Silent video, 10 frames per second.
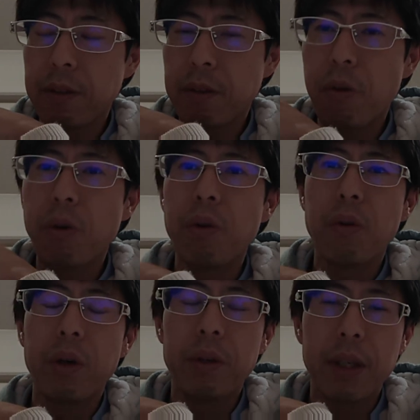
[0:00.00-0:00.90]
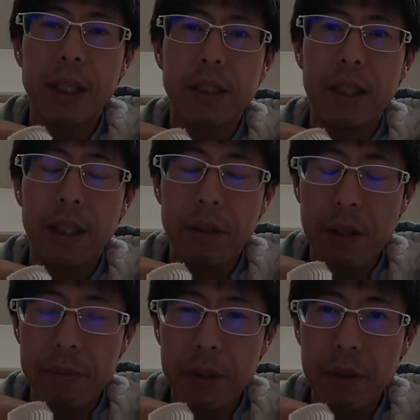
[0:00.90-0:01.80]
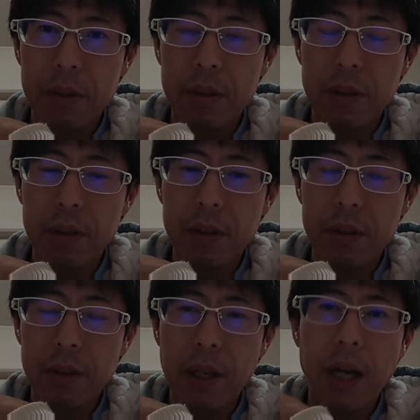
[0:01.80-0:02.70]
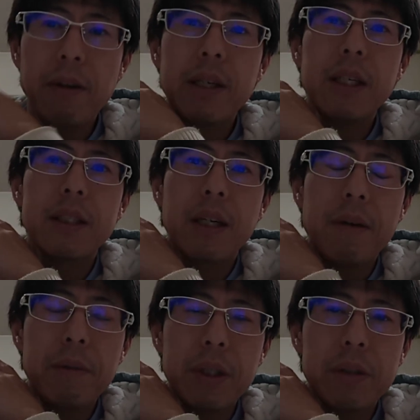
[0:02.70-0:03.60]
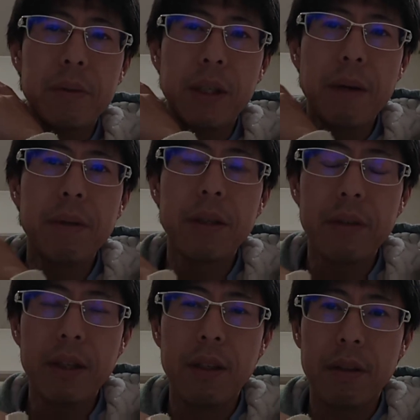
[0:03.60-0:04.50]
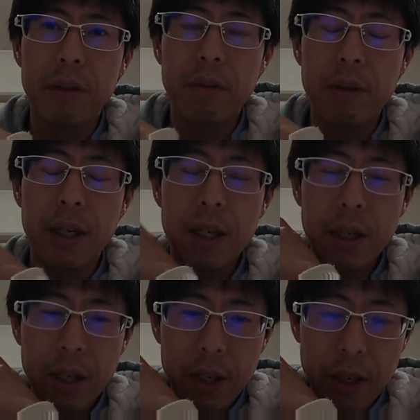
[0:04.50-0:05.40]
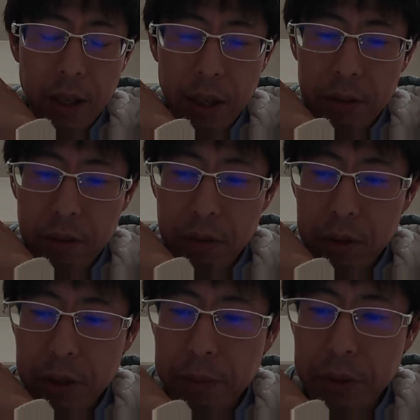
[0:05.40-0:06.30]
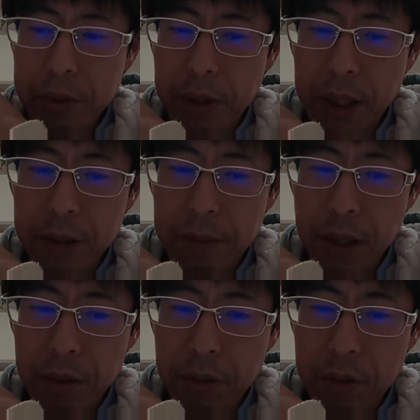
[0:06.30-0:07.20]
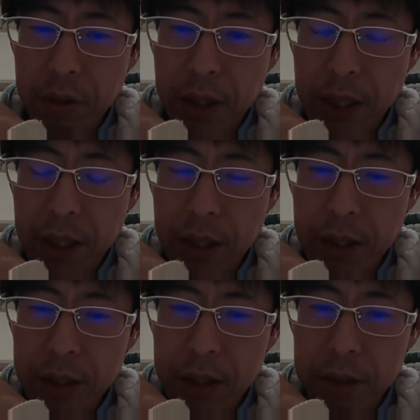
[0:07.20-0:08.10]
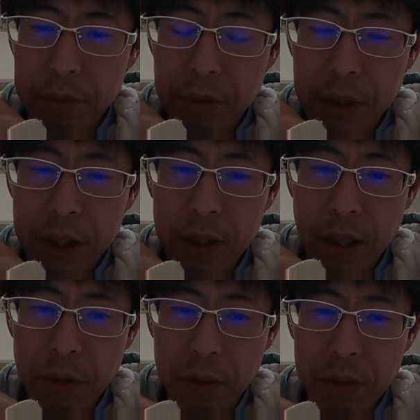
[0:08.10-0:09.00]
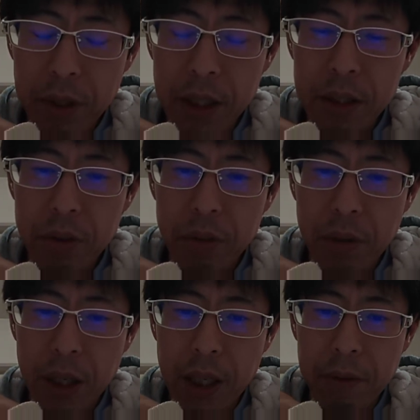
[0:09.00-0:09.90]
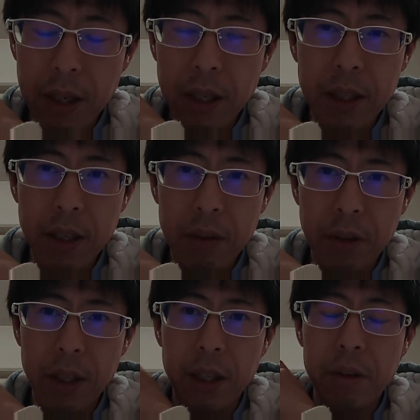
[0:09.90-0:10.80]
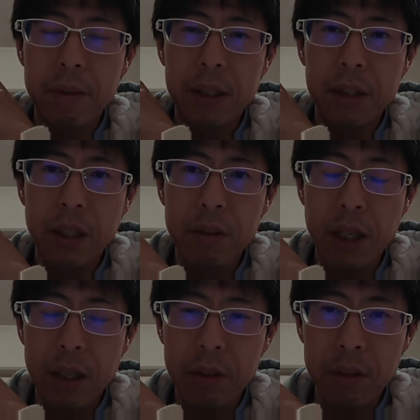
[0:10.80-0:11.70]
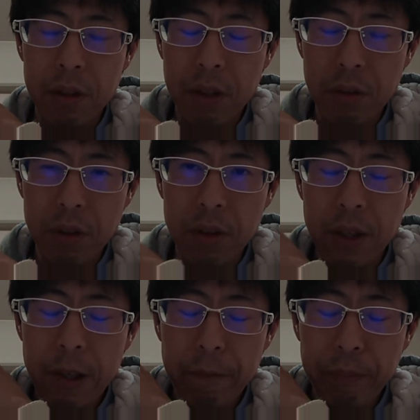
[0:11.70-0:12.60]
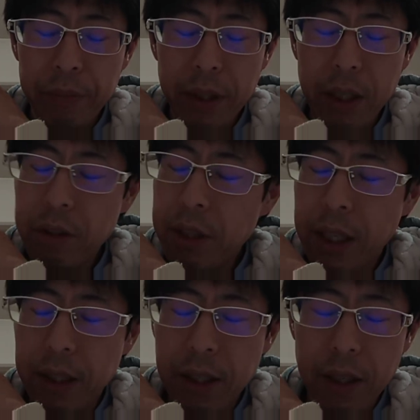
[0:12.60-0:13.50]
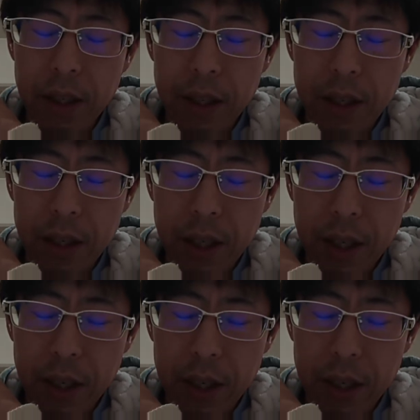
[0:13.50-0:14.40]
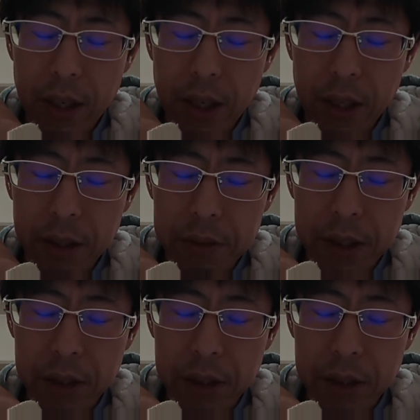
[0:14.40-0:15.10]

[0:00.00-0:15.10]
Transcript: 心の声の聞かせ方とかは。で、淡井圭介が髪の毛染めるのやめてくれって言ってる。これは、あのスポーツの勝ち負けの、えー、自分の身体に起こる現象とか分かってない時例えば杉浦祐樹という雪かな、えー、アナウン